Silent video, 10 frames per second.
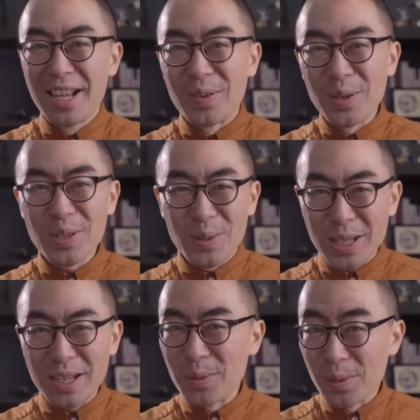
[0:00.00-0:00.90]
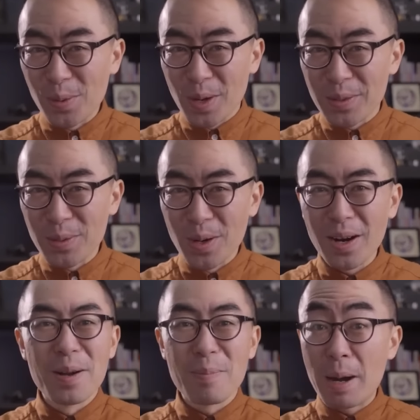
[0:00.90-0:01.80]
我是火箭树，关注
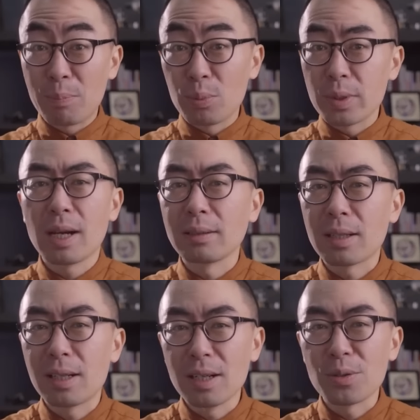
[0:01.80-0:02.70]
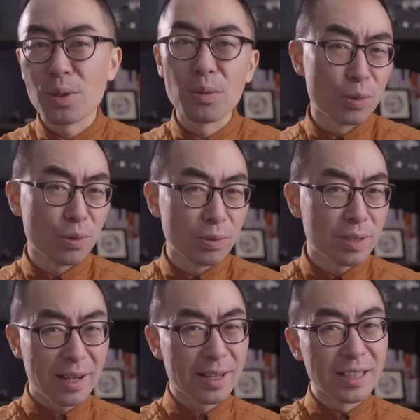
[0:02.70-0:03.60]
我，把不一样的科学故事
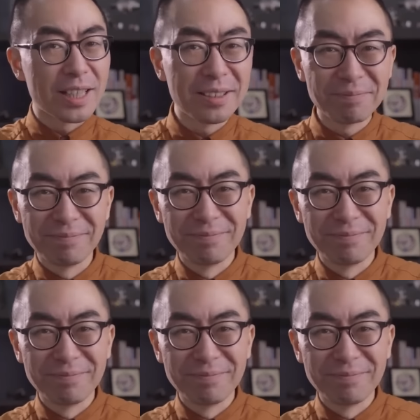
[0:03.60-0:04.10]
讲给你听。